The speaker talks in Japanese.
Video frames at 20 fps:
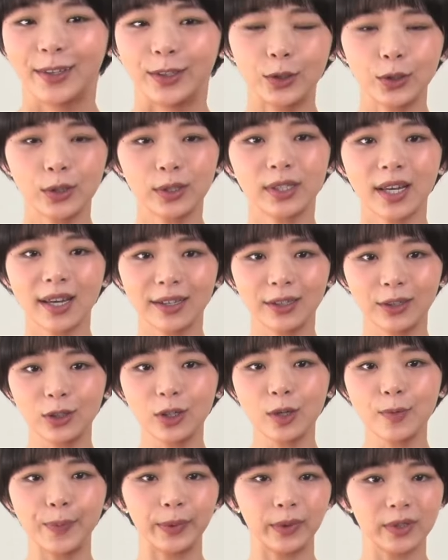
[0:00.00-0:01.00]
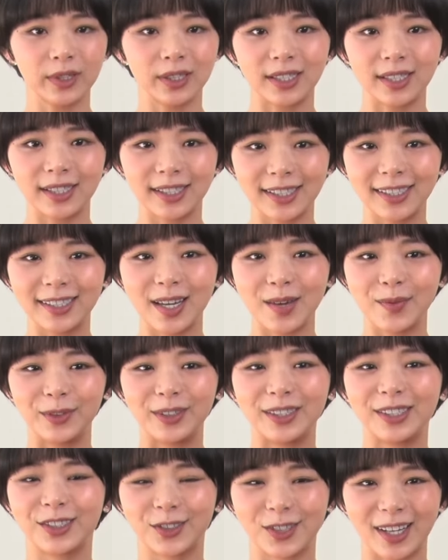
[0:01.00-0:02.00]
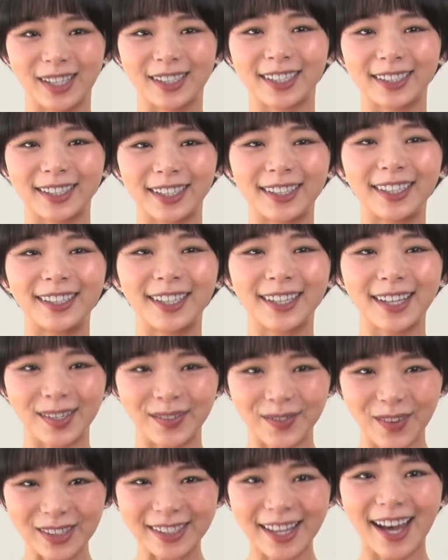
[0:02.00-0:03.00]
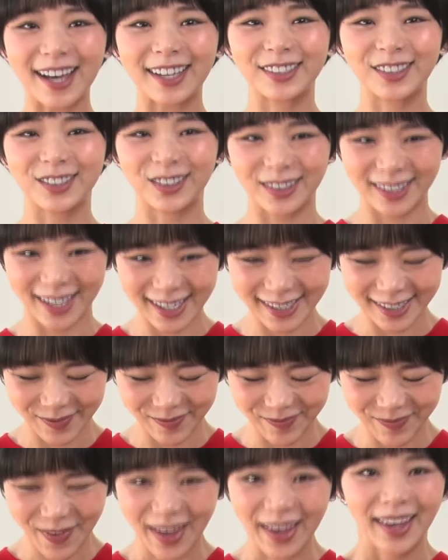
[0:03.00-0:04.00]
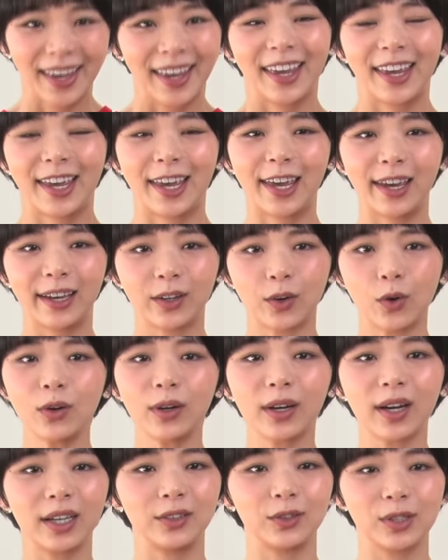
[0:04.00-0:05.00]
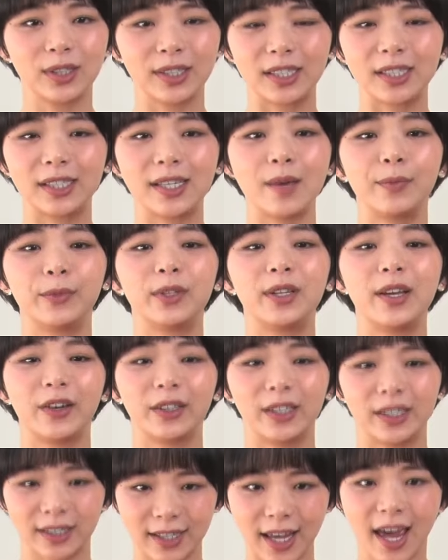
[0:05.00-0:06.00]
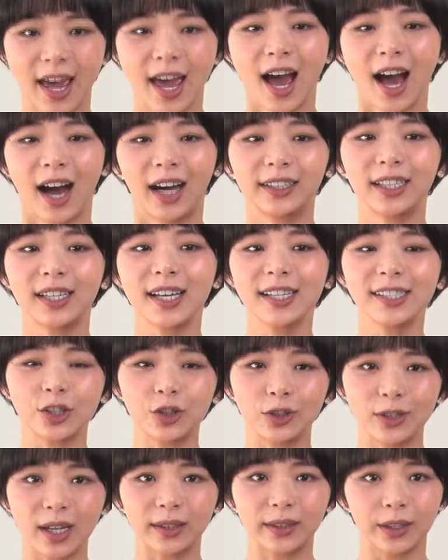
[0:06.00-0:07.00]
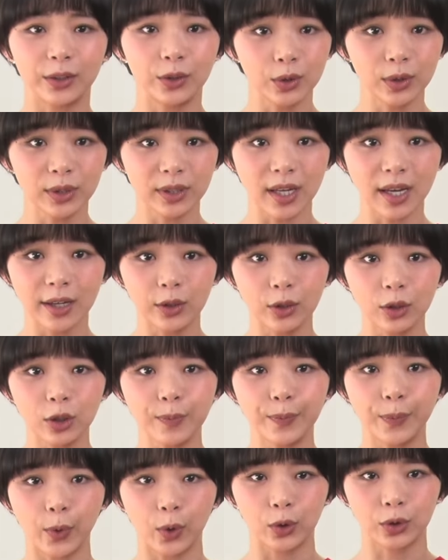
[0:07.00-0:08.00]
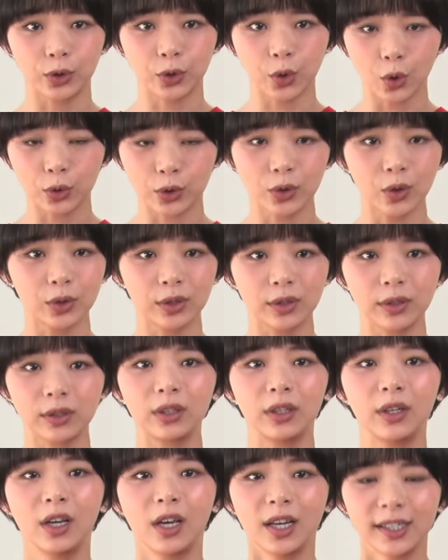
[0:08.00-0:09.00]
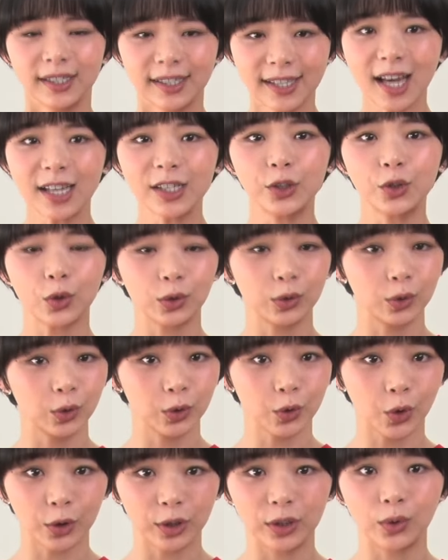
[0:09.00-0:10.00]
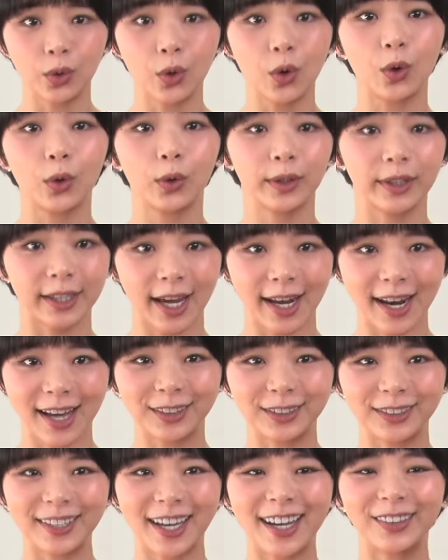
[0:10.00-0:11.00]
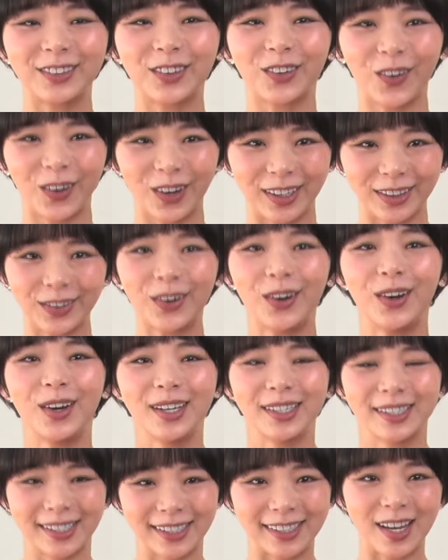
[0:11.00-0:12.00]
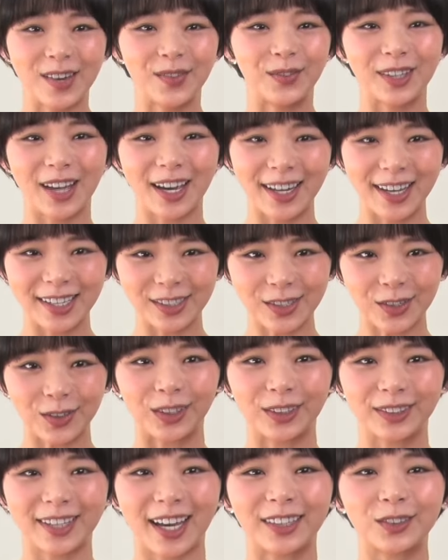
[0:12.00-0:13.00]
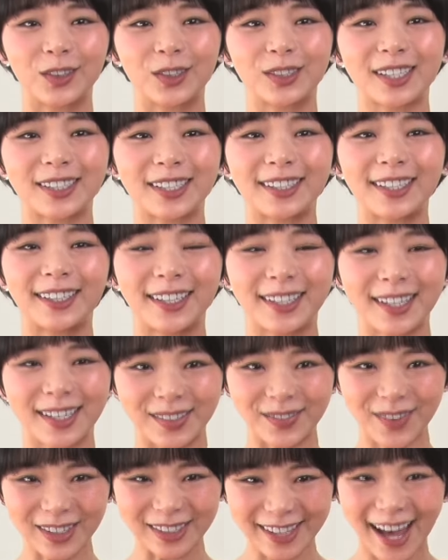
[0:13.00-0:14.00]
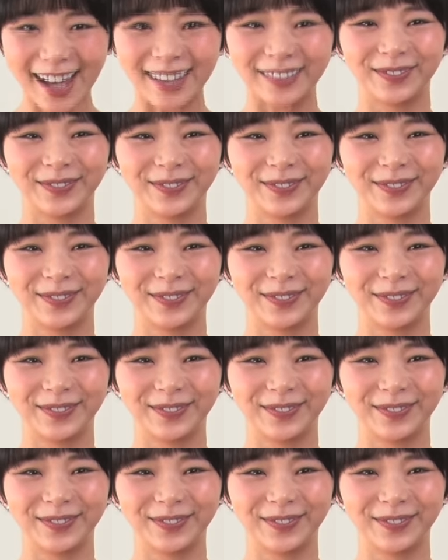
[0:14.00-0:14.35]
郵政グループの新 シーエム に出演させていただきました趣里です、えー、今回の シーエム ではですね、新しくなった郵政グループを象徴するさん色の鳥のキャラクターの声と シーエム ナレーションを担当させていただきました。